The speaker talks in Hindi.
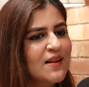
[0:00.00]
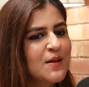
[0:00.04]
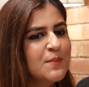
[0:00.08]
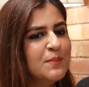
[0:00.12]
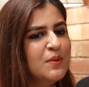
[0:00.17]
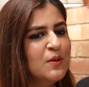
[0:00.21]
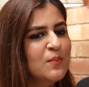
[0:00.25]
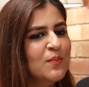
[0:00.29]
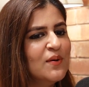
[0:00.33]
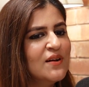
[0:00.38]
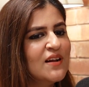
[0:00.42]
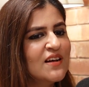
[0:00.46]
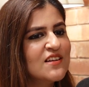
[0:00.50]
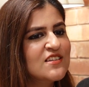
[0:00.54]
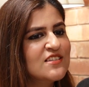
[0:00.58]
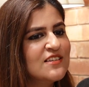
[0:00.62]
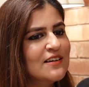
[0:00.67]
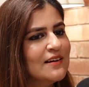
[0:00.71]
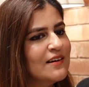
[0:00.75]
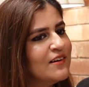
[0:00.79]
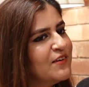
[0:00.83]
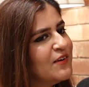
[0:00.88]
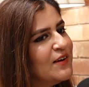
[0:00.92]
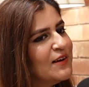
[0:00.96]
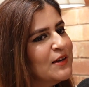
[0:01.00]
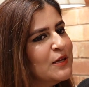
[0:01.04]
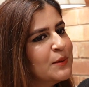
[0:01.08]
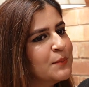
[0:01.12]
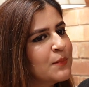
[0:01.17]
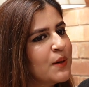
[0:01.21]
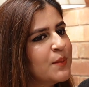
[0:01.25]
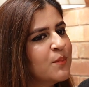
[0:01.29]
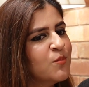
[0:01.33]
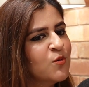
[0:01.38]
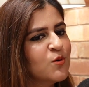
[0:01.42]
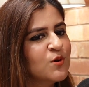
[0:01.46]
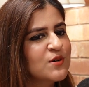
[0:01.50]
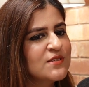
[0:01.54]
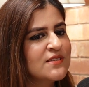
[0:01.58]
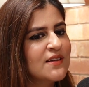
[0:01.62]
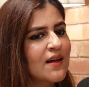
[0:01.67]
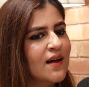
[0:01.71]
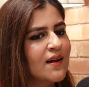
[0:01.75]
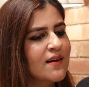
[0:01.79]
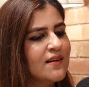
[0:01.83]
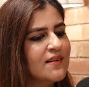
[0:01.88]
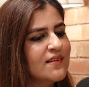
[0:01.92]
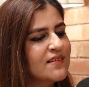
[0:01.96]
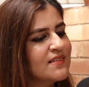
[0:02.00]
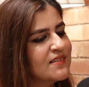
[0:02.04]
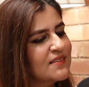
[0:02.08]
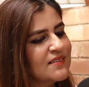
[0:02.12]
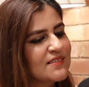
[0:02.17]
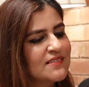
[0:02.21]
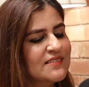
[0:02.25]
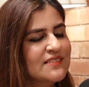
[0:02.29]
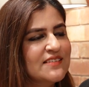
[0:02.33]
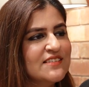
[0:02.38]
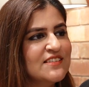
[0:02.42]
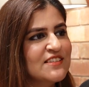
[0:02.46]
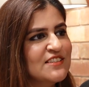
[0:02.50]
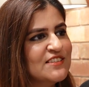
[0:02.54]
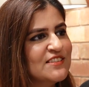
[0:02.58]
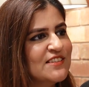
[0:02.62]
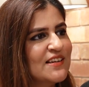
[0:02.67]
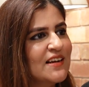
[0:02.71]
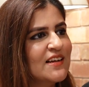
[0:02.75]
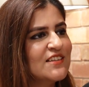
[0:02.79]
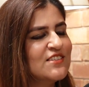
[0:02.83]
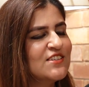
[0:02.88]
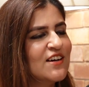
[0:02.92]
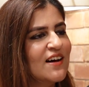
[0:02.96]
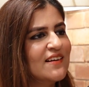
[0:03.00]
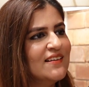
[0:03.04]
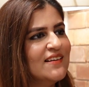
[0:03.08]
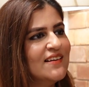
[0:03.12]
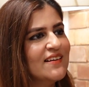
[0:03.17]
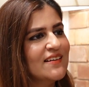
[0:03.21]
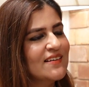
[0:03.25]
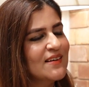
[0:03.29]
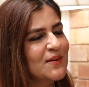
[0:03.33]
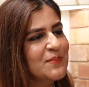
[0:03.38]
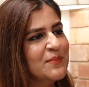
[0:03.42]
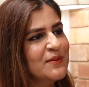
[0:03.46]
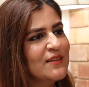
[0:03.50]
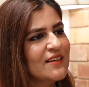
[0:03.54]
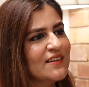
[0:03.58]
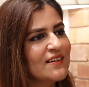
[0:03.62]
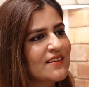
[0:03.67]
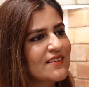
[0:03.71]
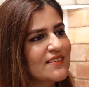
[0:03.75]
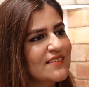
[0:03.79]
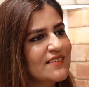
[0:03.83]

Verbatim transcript: पीपल आर स्टिल रीडिंग माई बुक्स एंड ये सिलसिला जारी है अभी तक